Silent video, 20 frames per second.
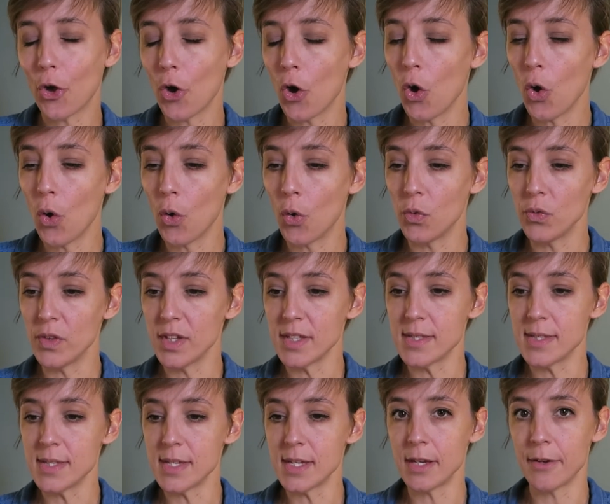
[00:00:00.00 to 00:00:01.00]
quand on
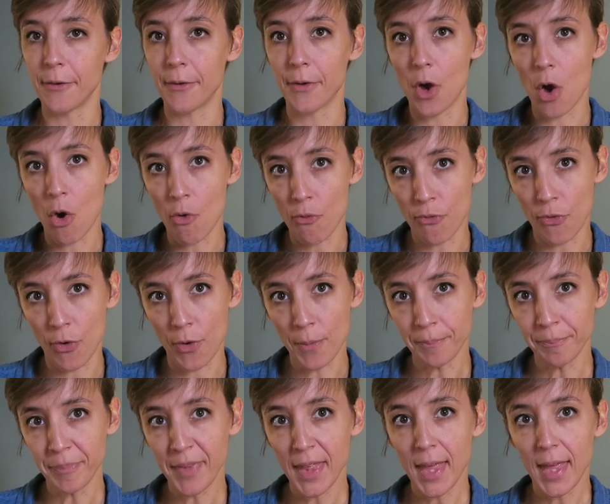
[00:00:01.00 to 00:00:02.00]
était
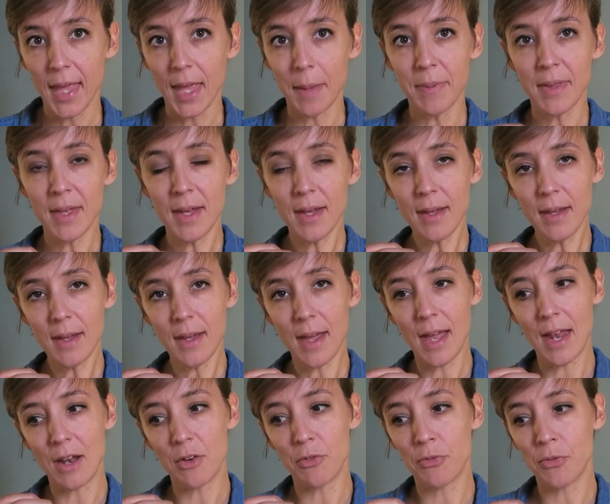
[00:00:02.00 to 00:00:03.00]
enfant, eh bien,
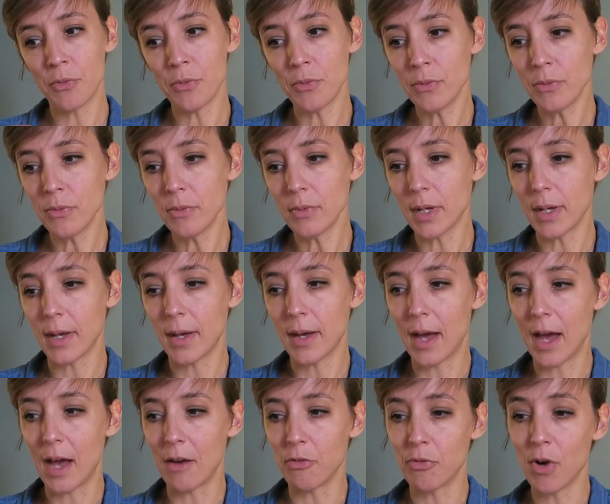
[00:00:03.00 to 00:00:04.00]
elles vont
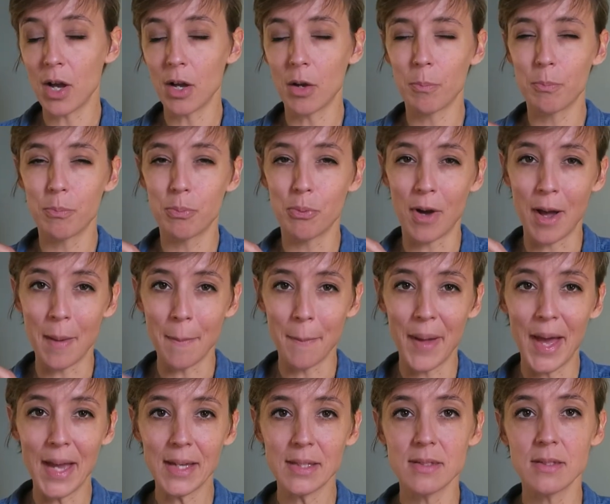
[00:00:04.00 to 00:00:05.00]
avoir pour
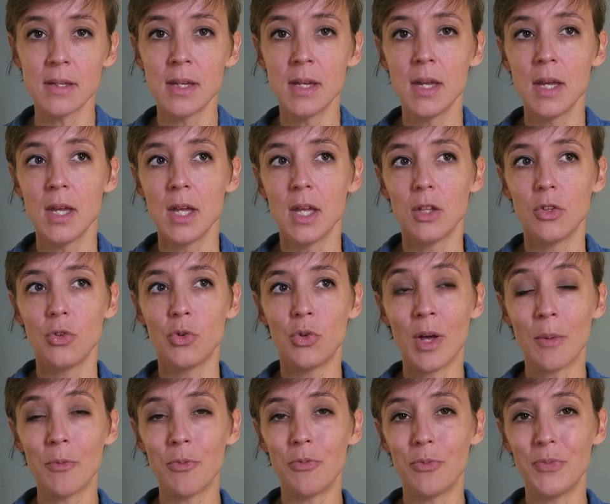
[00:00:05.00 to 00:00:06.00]
impact
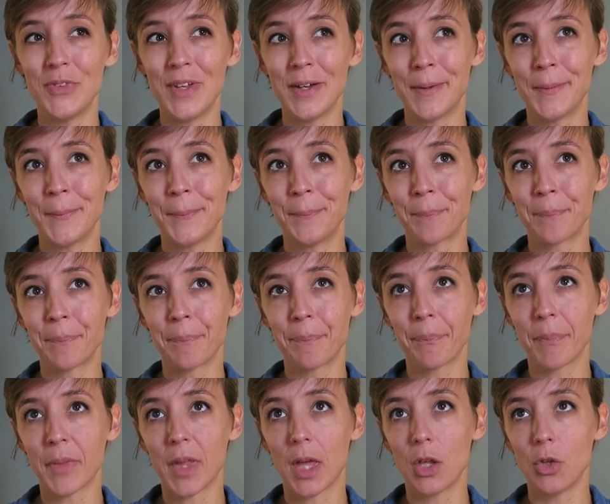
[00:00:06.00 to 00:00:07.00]

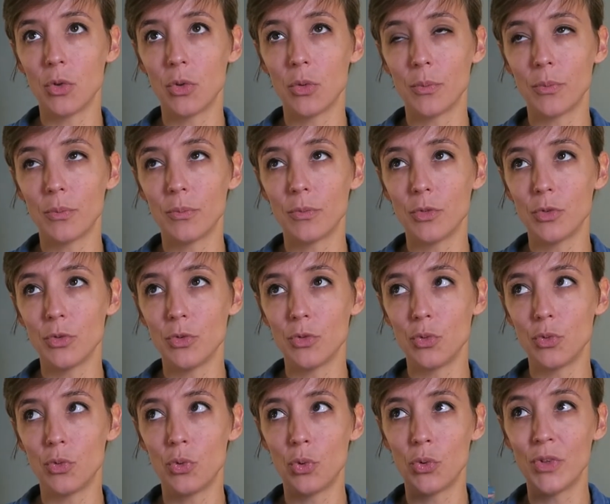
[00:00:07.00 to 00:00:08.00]

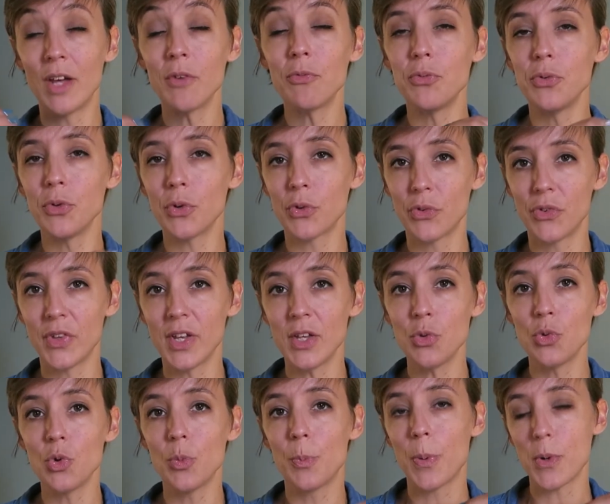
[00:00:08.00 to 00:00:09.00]
d'influencer
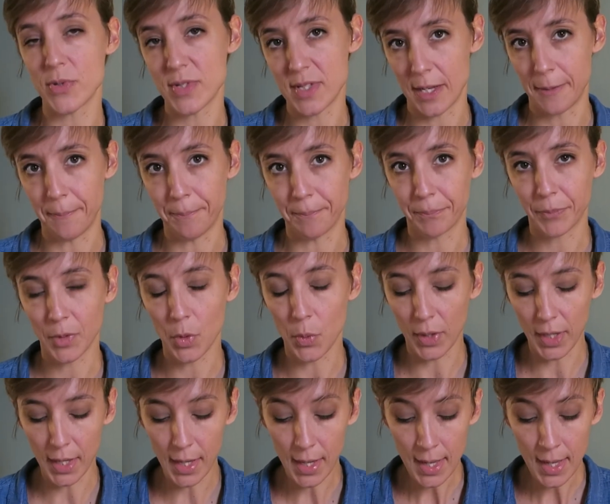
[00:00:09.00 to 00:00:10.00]
nos pensées. Ok